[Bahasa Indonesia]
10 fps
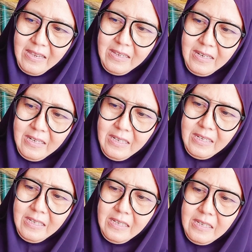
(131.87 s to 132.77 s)

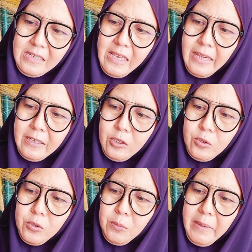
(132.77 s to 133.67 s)
ini sari
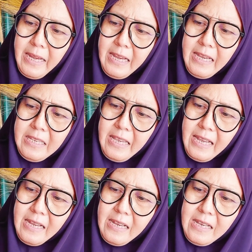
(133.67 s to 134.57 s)
kurma
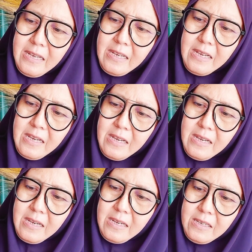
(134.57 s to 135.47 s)
yang
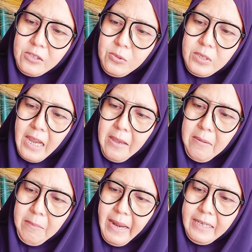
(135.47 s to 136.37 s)
sudah
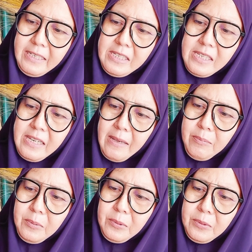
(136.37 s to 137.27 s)
manis ya
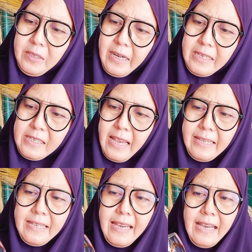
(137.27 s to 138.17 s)
bun
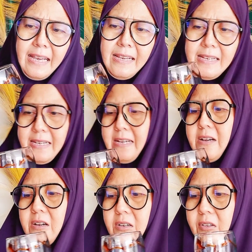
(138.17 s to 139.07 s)
rasanya
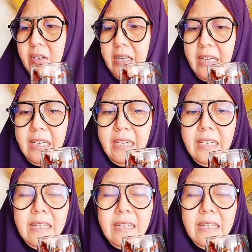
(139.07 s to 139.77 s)
oke okay